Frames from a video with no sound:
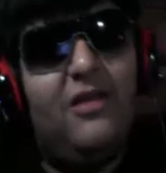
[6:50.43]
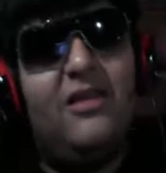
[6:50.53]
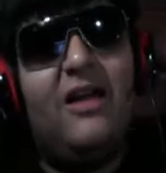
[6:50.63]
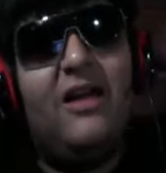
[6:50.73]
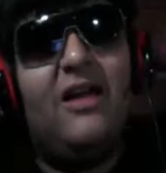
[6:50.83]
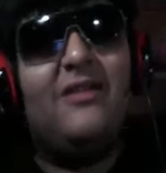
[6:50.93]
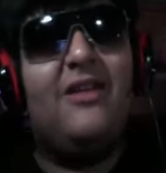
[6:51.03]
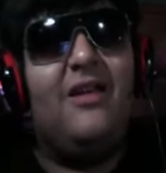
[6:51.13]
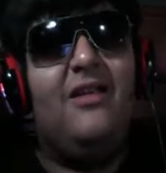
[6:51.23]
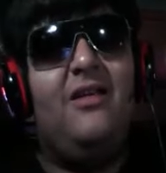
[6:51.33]
que está
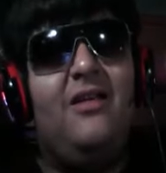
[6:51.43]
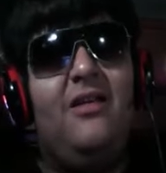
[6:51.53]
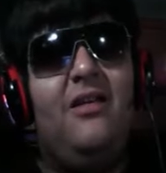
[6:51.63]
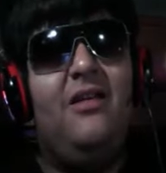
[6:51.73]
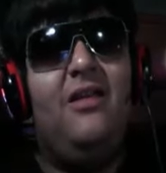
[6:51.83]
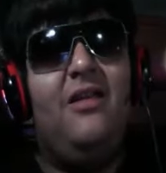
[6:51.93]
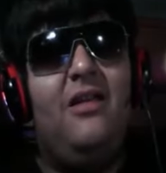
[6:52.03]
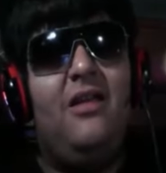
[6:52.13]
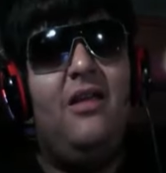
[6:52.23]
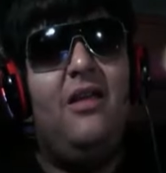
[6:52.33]
casada
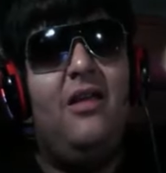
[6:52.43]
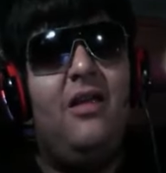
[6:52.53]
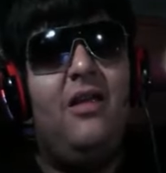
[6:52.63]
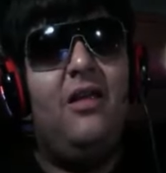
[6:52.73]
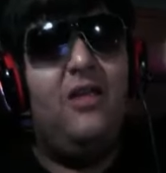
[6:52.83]
eh,